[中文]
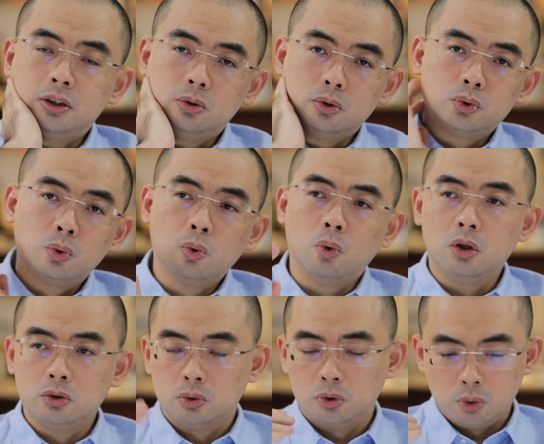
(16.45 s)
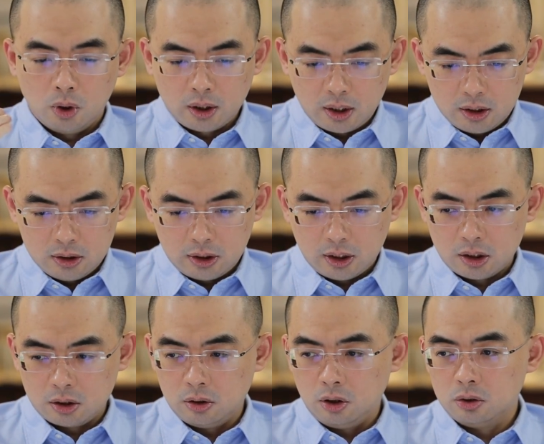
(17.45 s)
这种中国就是说跟这
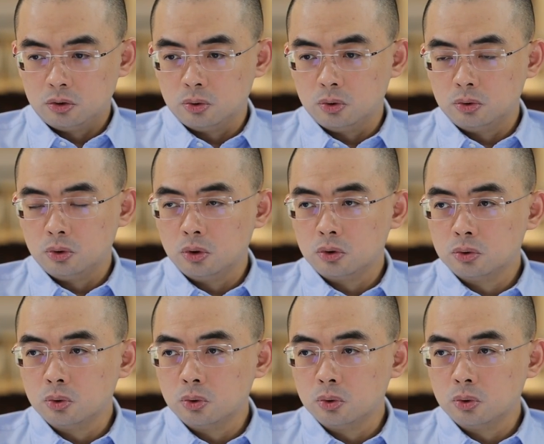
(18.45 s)
个就是说